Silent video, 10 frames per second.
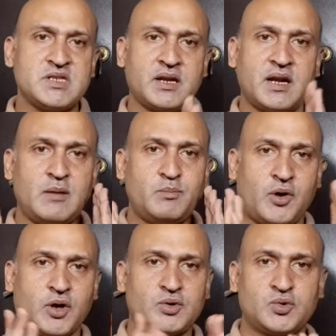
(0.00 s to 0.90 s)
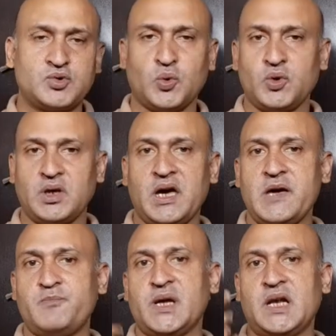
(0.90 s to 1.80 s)
जनाब बहुत कुछ हो गया
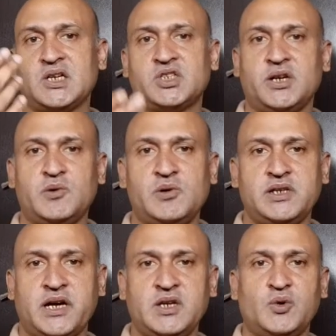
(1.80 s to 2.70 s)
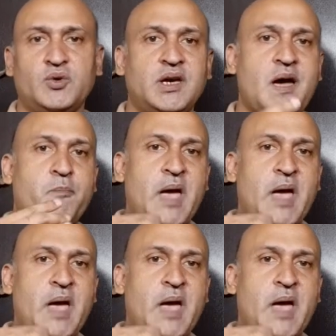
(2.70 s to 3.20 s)
आईपीएल का शेड्यूल जारी हो गया